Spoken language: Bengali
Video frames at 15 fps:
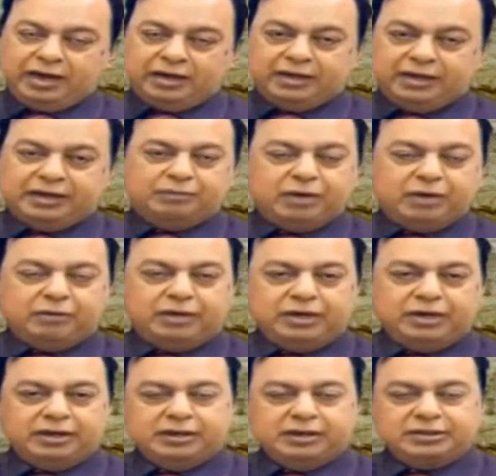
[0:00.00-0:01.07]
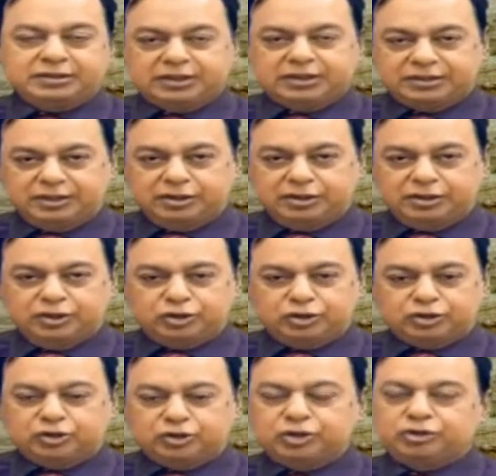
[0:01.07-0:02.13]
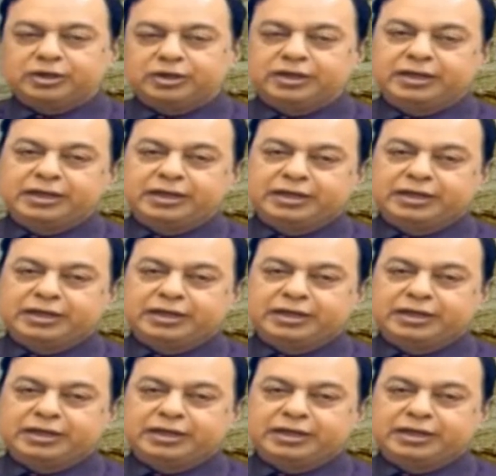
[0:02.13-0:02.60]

আল্লাহকে পাওয়ার চেষ্টা সঙ্গে সঙ্গে